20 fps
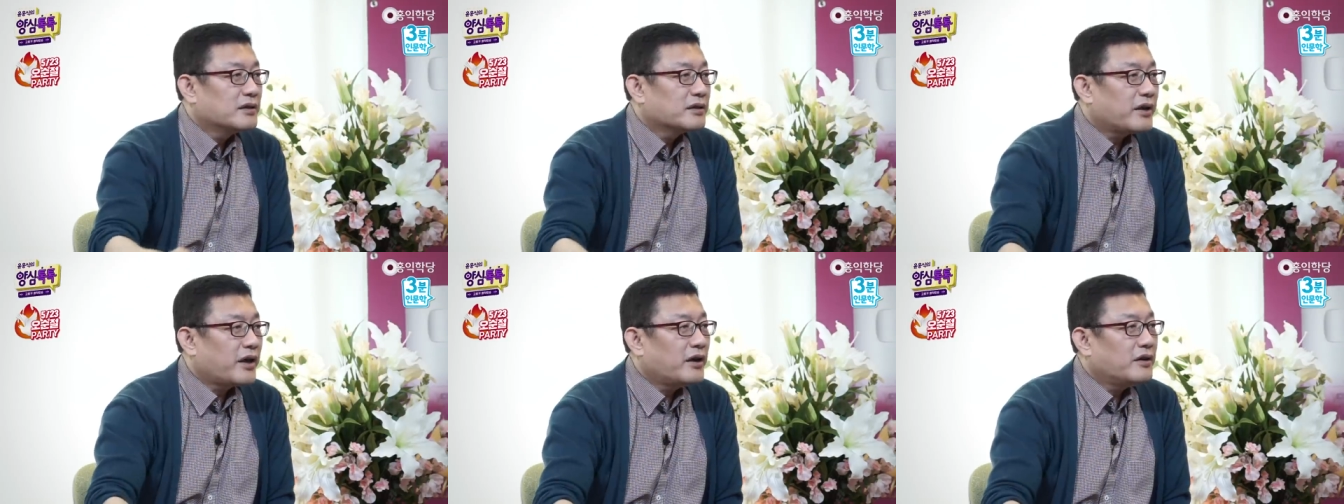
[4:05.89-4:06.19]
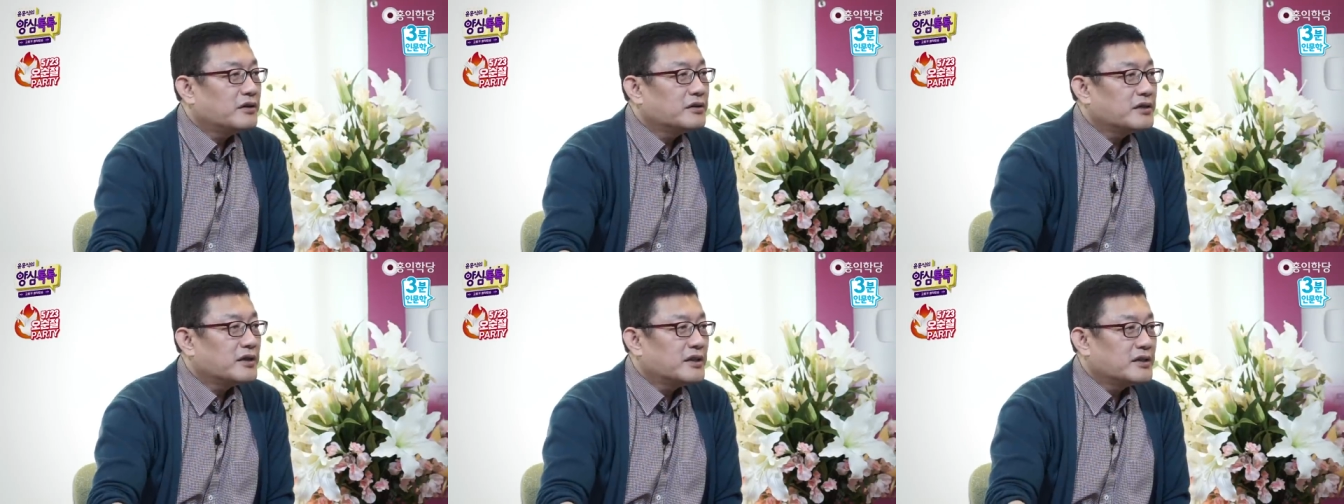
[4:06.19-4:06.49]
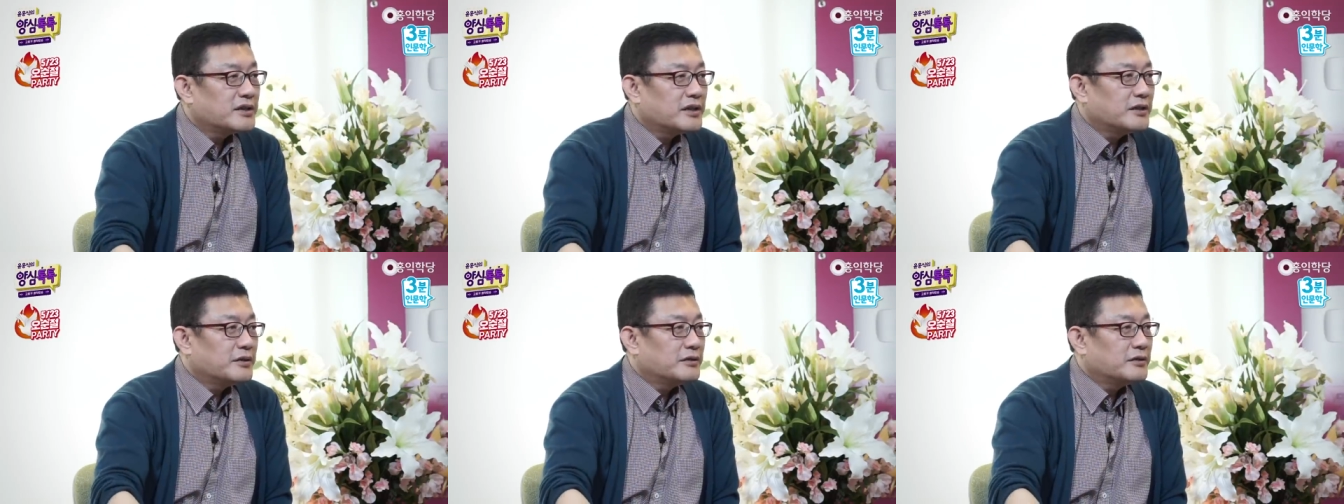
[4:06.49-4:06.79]
깨어서
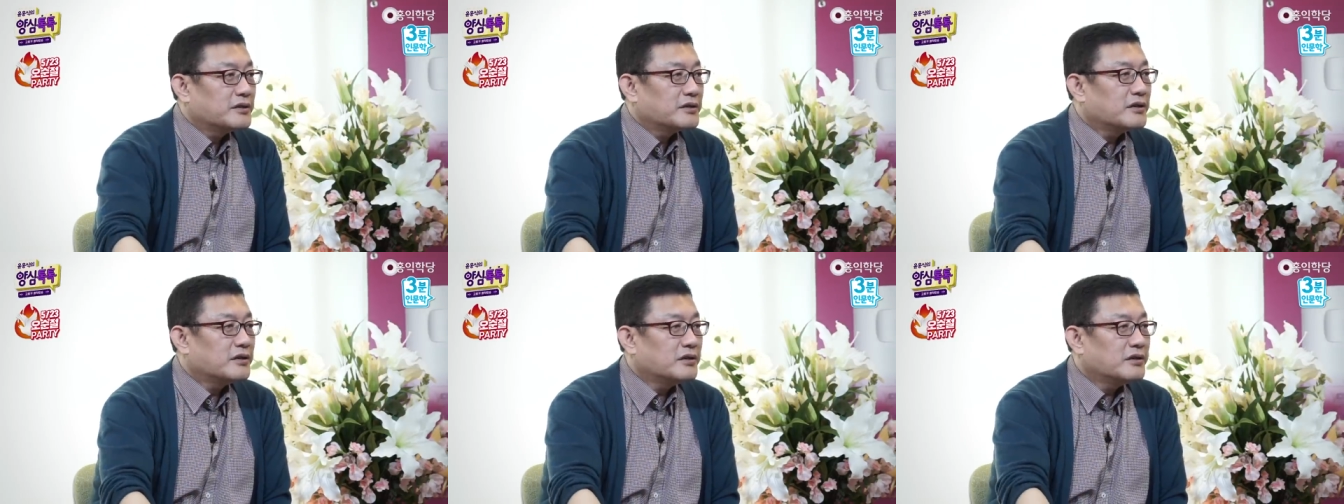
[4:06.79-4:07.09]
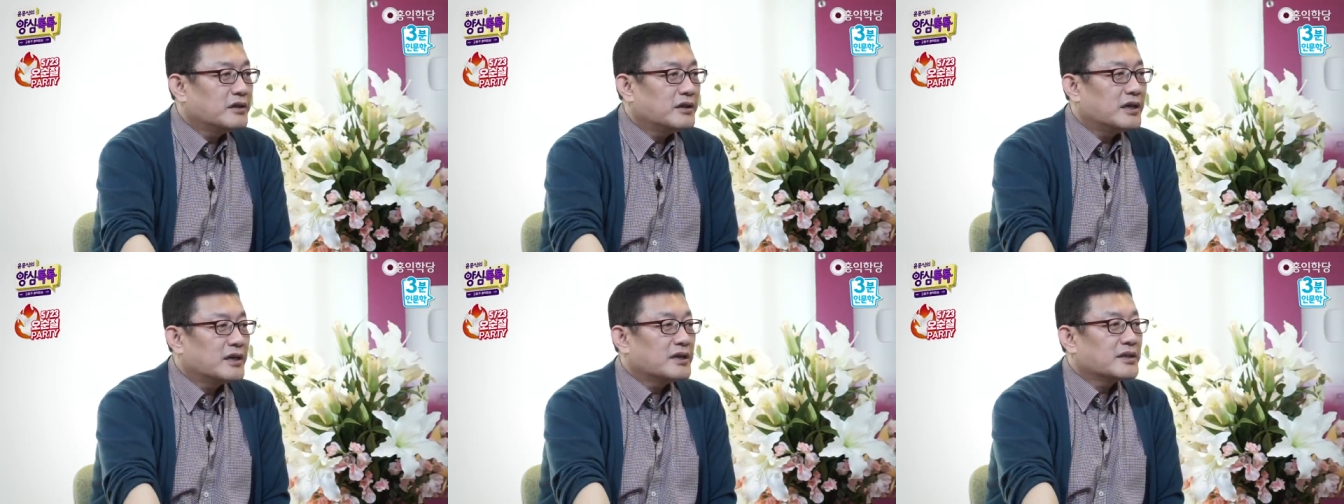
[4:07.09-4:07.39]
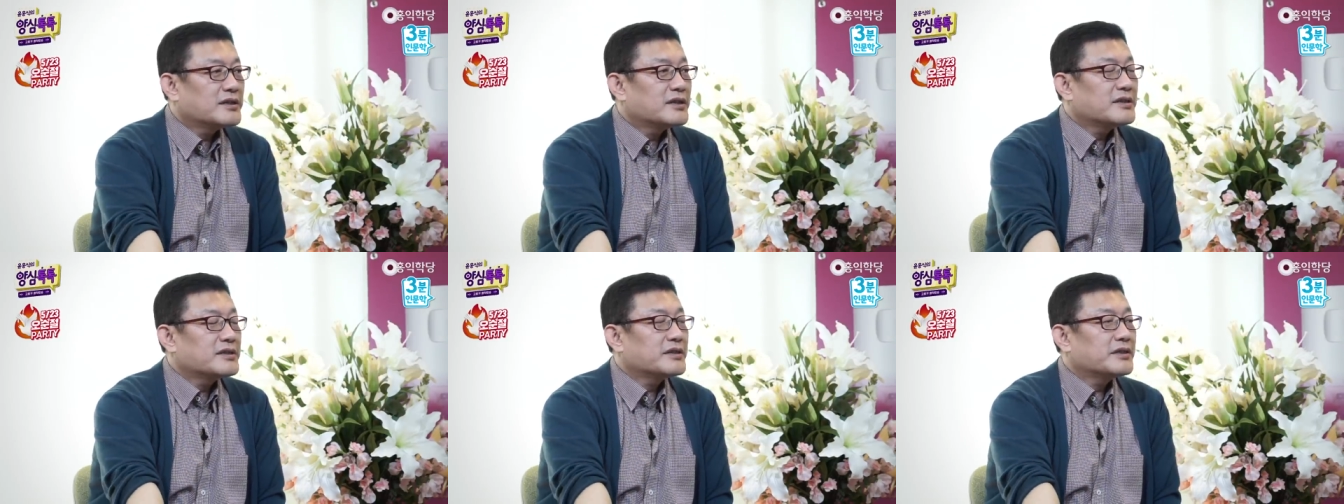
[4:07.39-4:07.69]
하세요. 성령
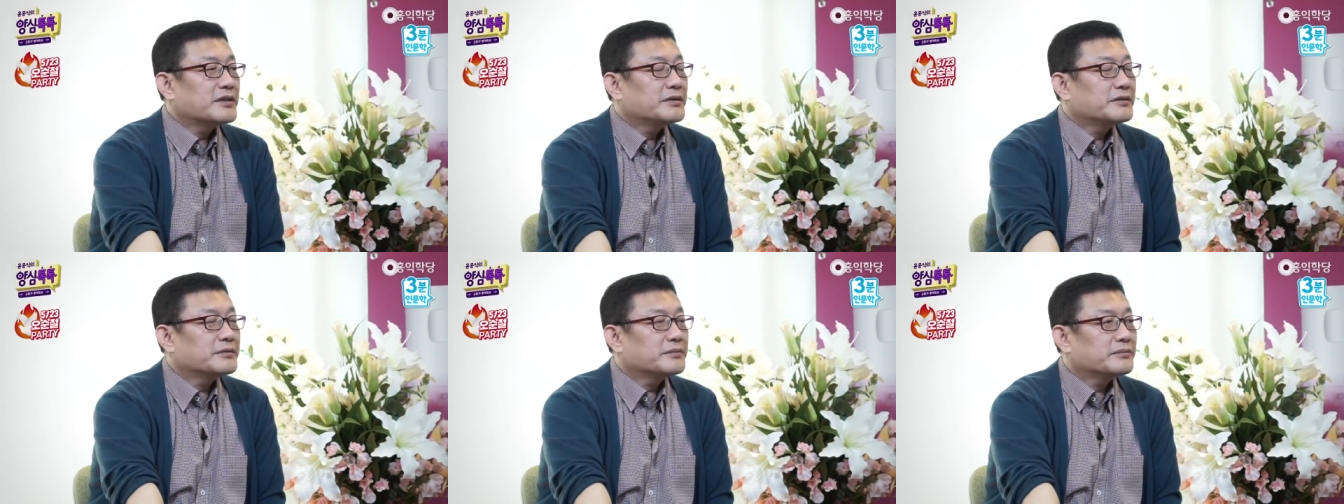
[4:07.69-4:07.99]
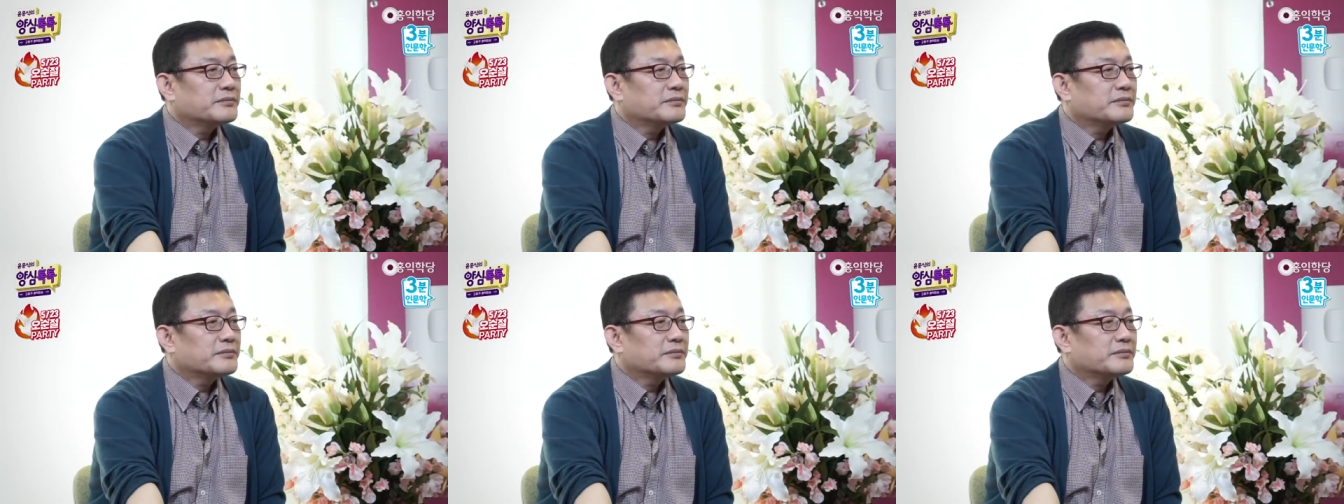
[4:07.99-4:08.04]
안에서 하세요.